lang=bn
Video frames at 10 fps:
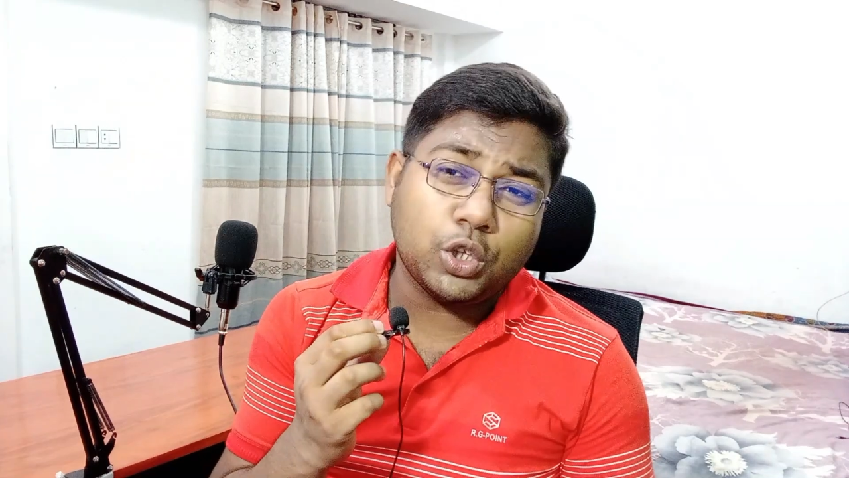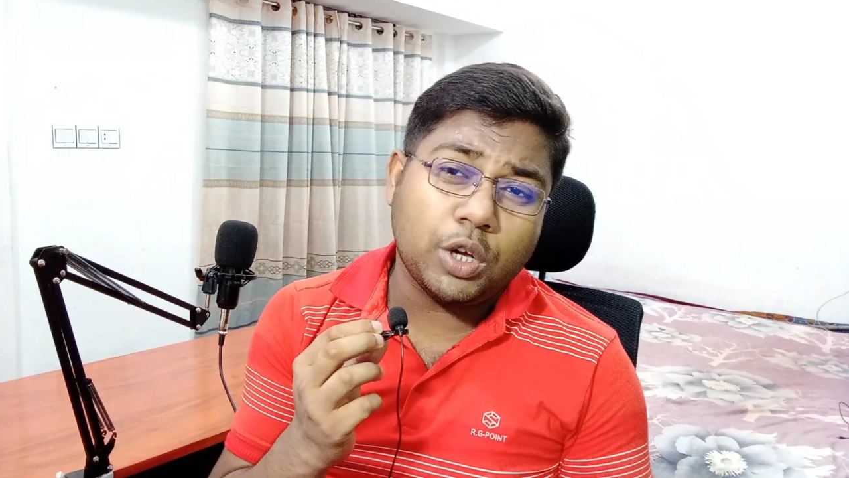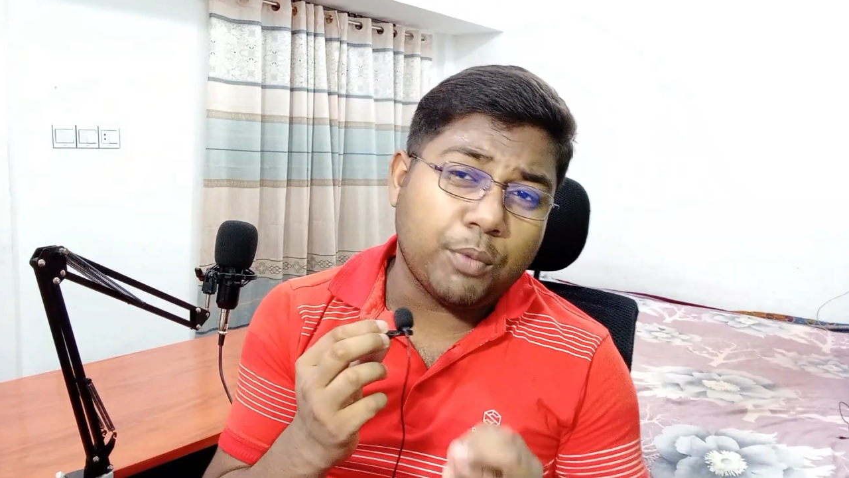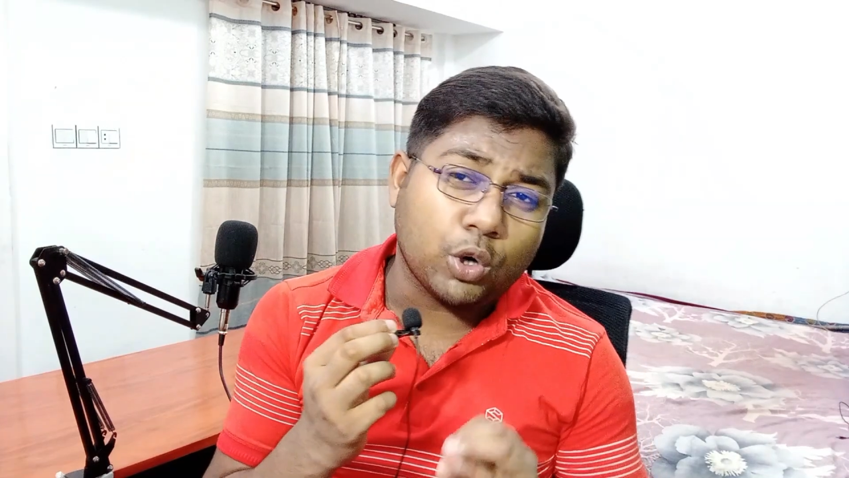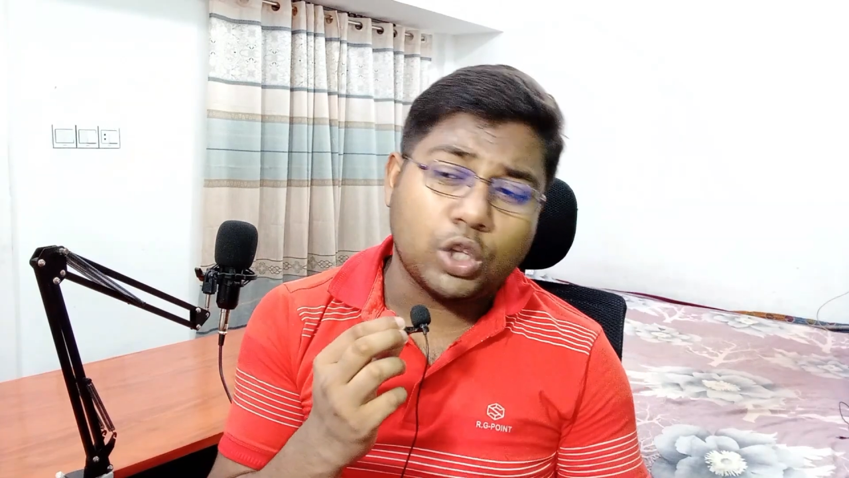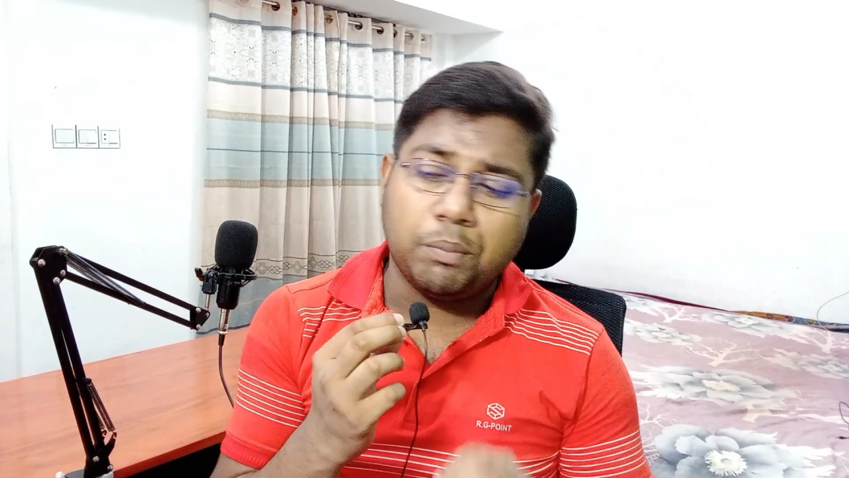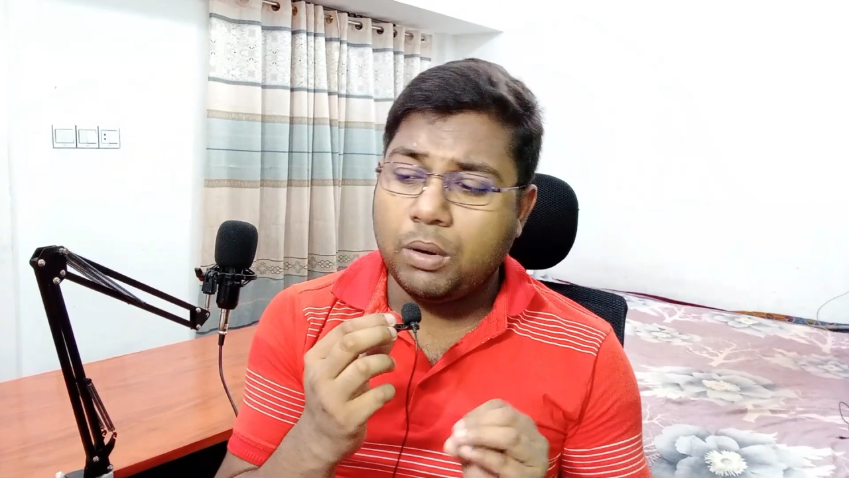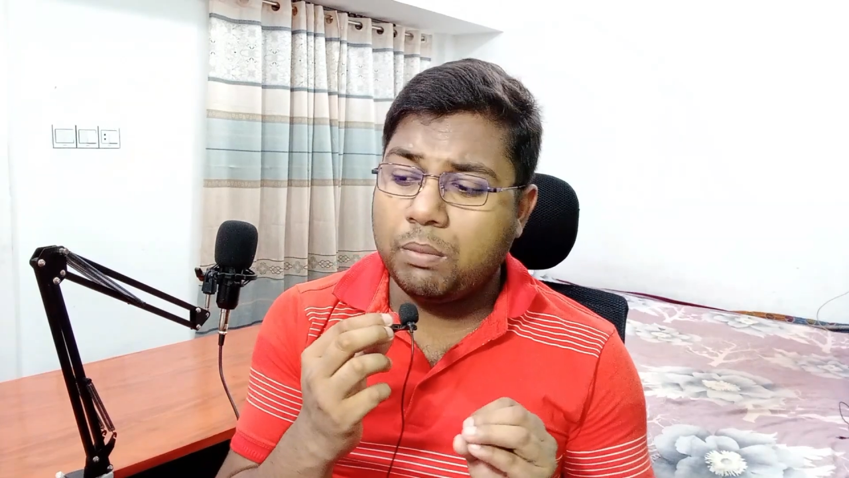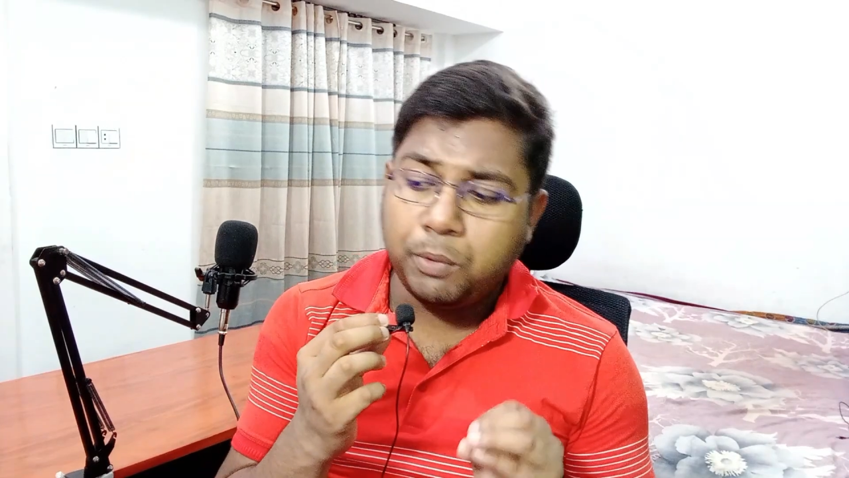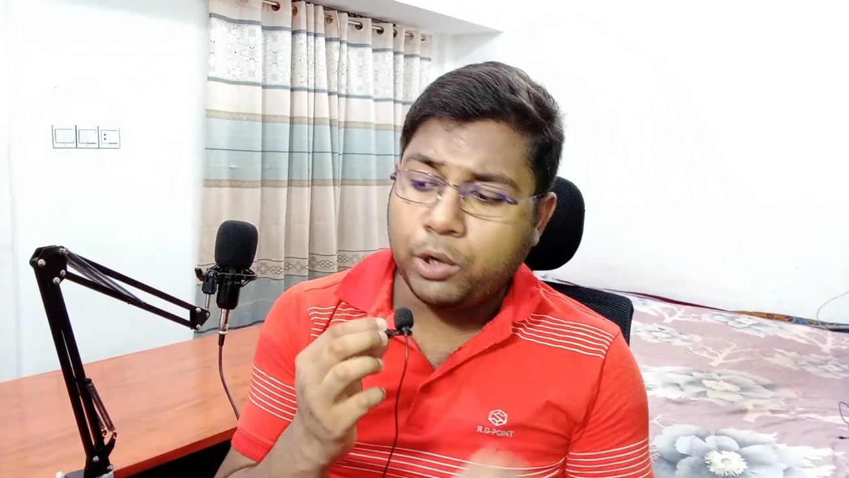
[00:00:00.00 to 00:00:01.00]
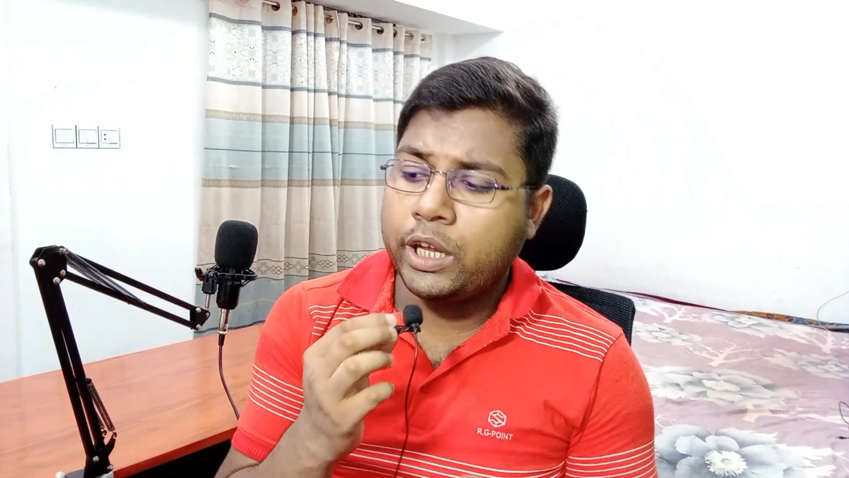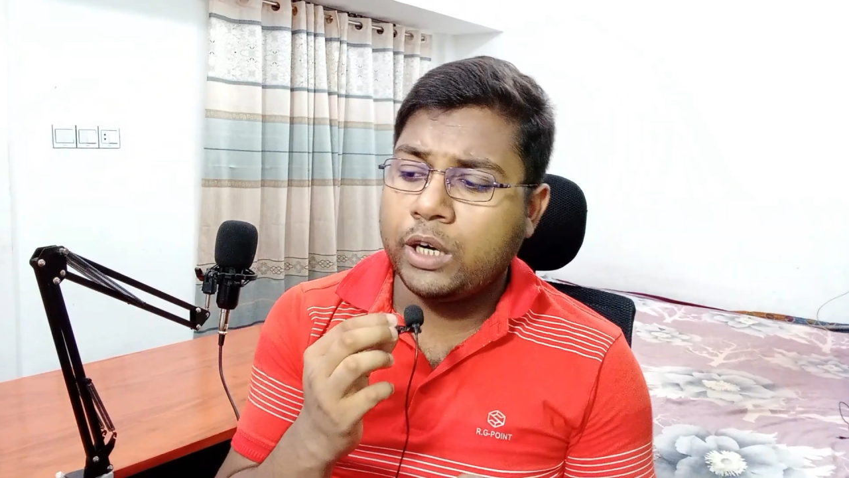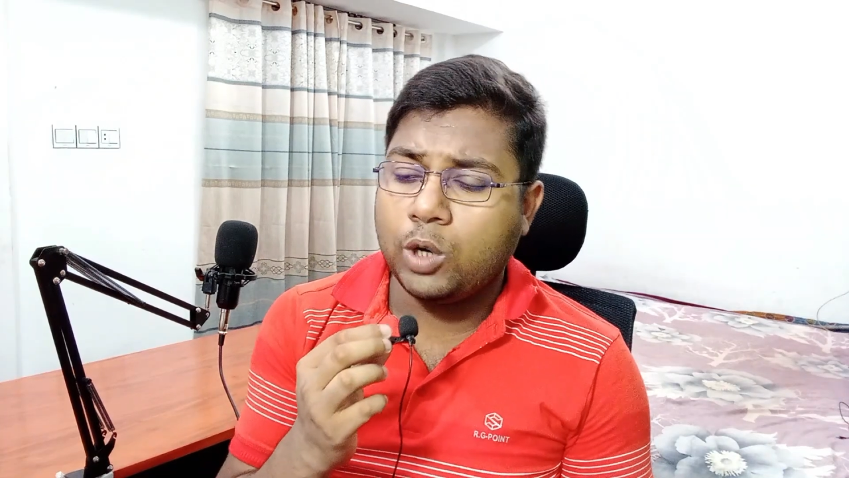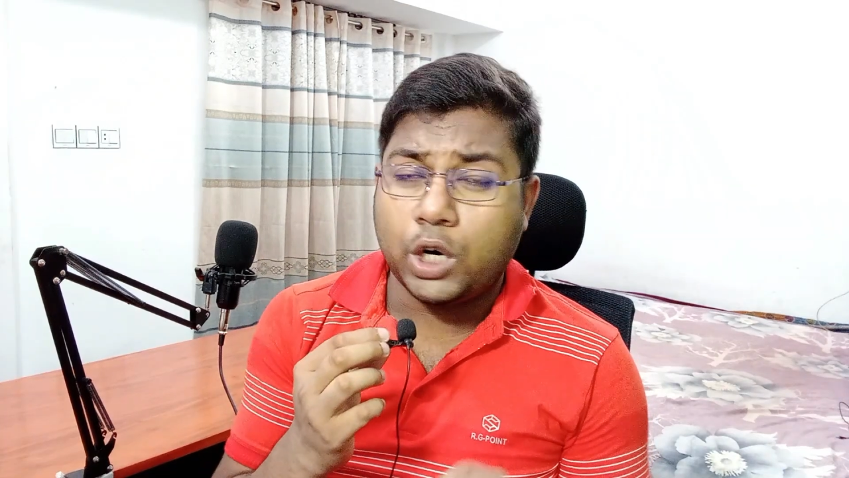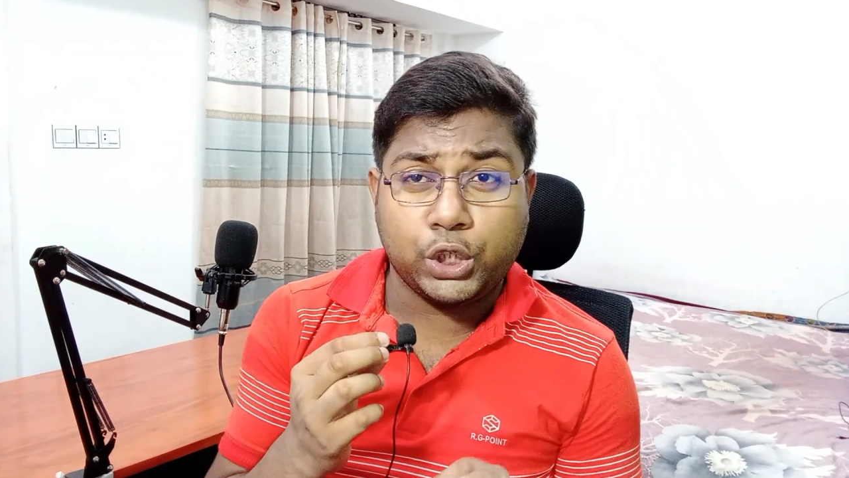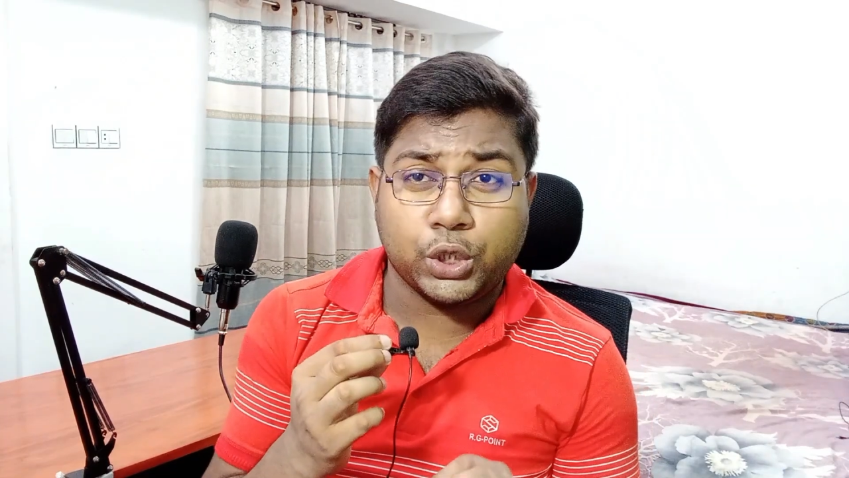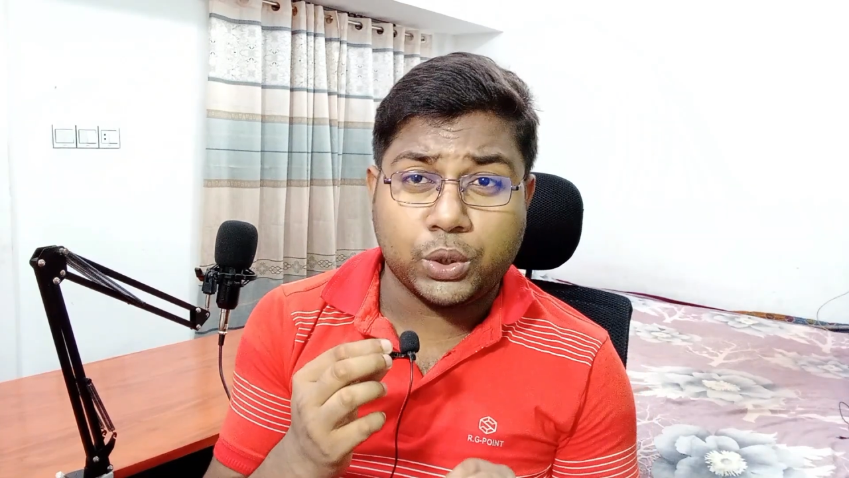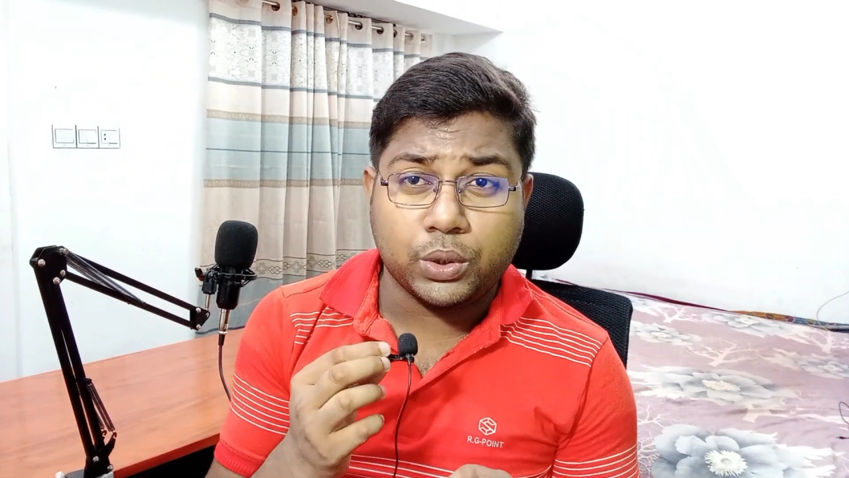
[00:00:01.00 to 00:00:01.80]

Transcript: বক্তব্য প্রদান করার জন্য